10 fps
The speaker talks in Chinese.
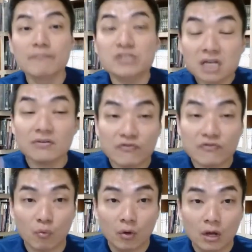政
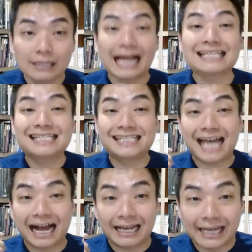府他
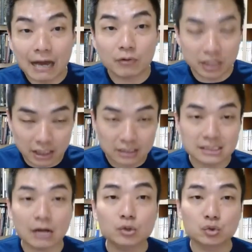想要营
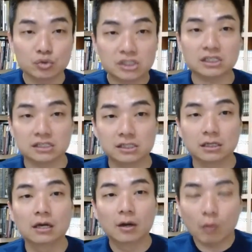造出自己是